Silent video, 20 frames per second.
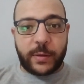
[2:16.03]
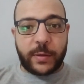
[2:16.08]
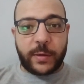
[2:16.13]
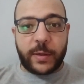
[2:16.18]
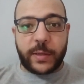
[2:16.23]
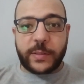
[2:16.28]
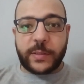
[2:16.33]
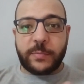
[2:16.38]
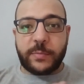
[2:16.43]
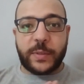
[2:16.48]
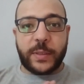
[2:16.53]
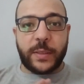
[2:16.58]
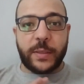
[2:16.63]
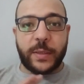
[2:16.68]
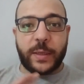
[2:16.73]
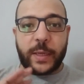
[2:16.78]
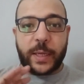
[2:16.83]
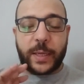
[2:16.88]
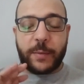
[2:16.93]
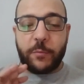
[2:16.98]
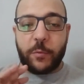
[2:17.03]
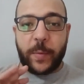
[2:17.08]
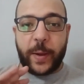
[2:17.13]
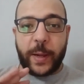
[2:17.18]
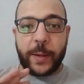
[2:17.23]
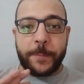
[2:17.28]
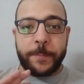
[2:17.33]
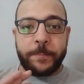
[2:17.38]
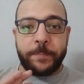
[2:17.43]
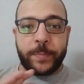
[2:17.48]
لازم يتكلموا
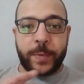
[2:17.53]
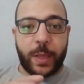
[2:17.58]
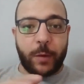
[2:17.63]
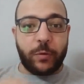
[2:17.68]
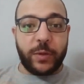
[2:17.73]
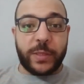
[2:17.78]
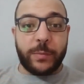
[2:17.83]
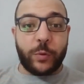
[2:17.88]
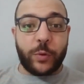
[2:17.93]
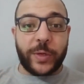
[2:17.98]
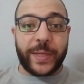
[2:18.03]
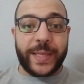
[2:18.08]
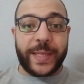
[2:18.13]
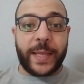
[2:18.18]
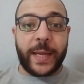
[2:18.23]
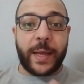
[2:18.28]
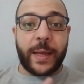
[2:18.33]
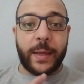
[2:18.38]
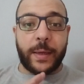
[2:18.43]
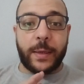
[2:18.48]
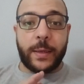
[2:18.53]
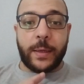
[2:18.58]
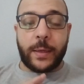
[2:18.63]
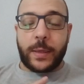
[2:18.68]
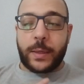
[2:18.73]
معاه ولازم هو يتدخل